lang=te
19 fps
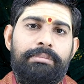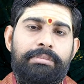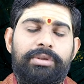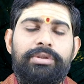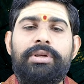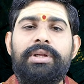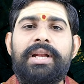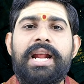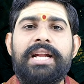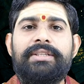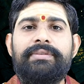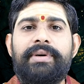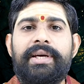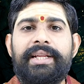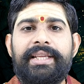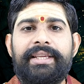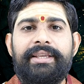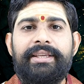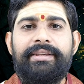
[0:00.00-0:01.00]
మిథున రాశి
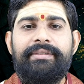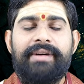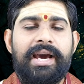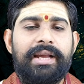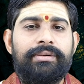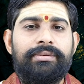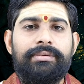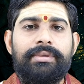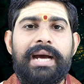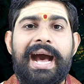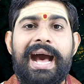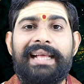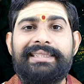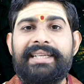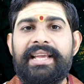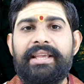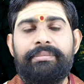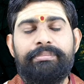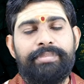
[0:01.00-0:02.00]
వారికి ఈ వారం
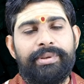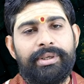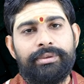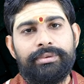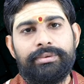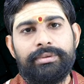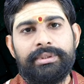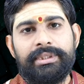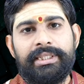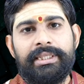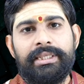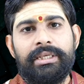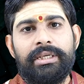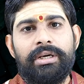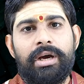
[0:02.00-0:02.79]
ఆదాయం పెరుగుతుంది